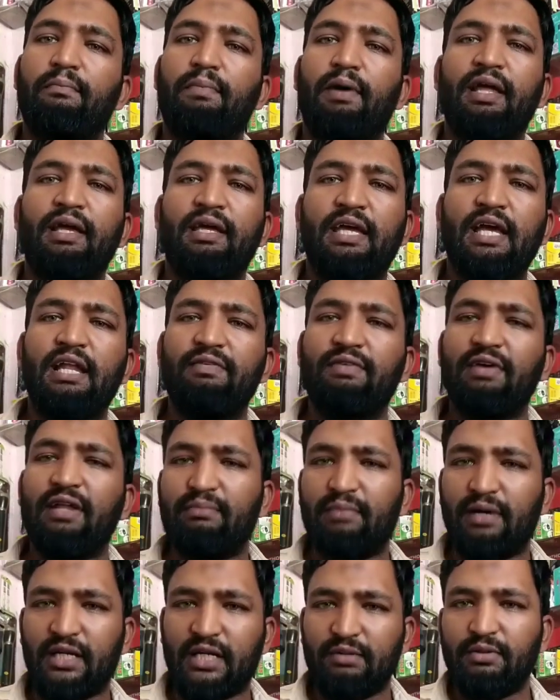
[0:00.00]
பல
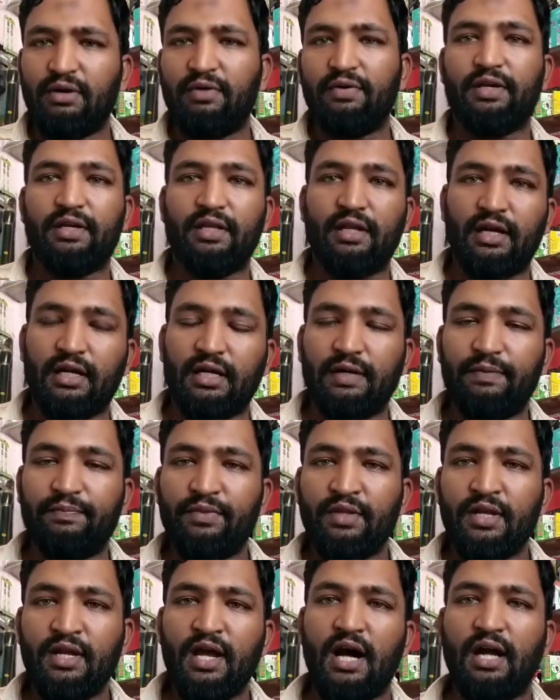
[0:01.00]
கேள்விகளை மட்டமாக வைக்கிறாங்க
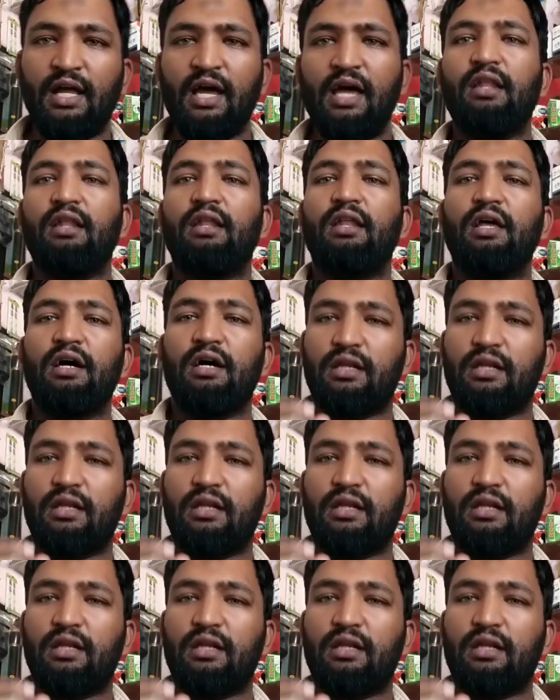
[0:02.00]
ஆனால்